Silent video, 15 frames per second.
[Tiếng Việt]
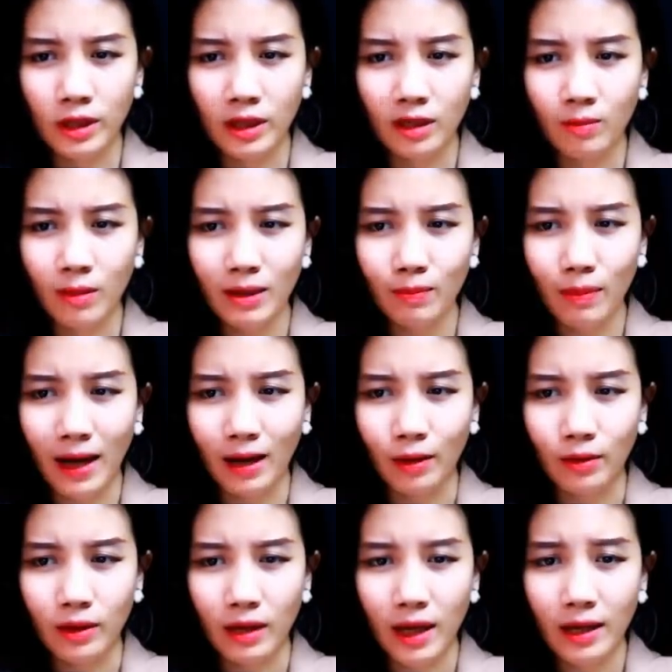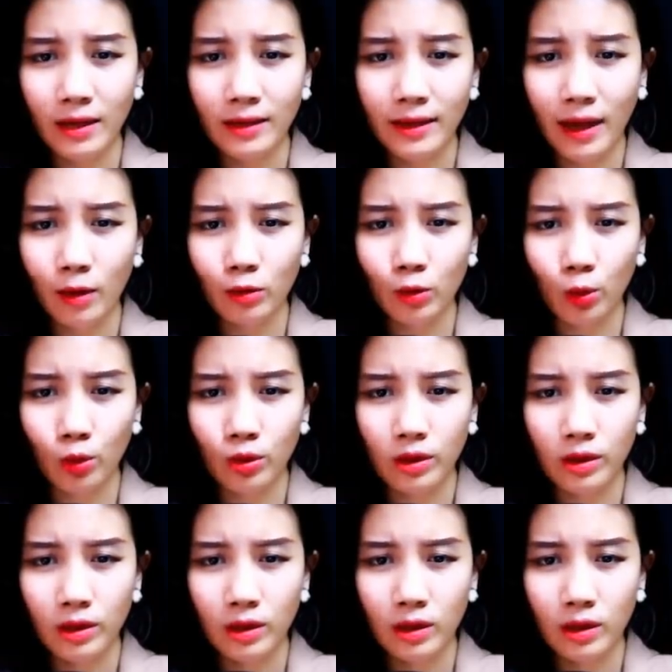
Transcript: trí mách bảo hãy đi theo tôi.